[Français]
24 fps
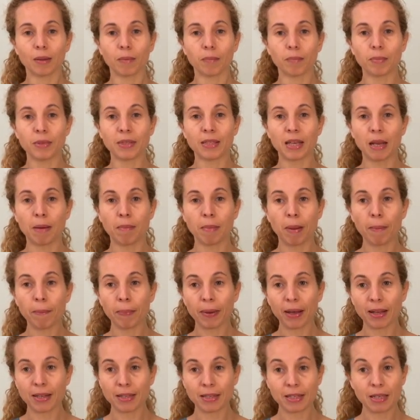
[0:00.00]
Puis c'est le même
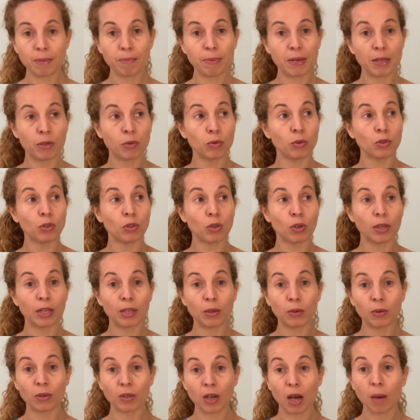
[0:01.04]
principe, les coudes
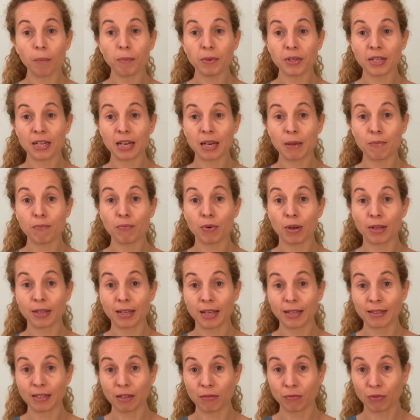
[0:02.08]
collés au corps, puis j'ai les
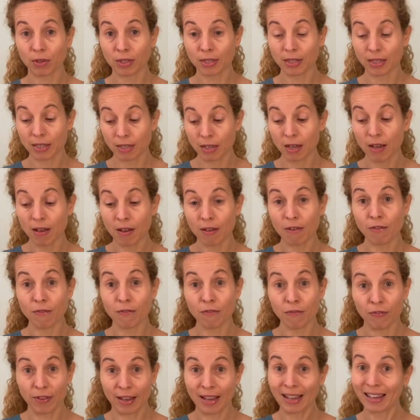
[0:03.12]
poignets cette fois-ci
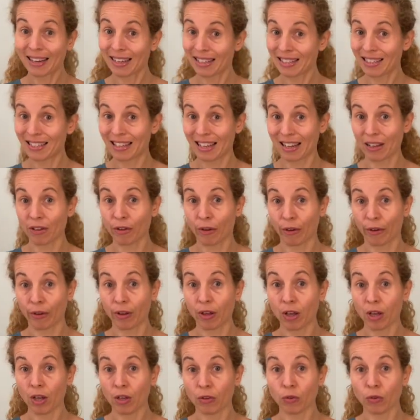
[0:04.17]
vers l'extérieur.